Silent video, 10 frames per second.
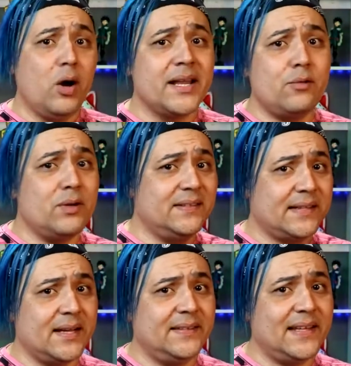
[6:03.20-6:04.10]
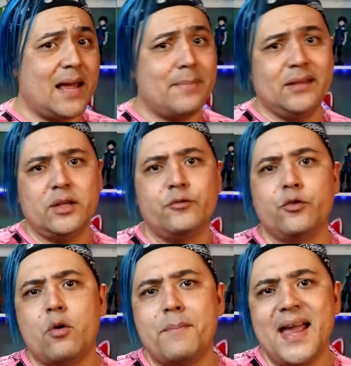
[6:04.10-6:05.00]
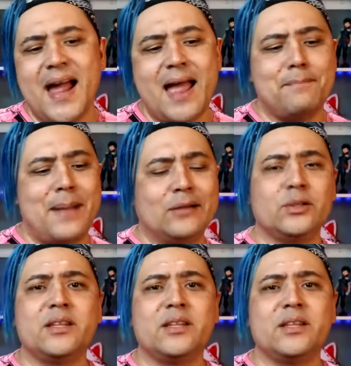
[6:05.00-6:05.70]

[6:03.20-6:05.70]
Porém, com esse cancelamento, ele ficou bem hypado,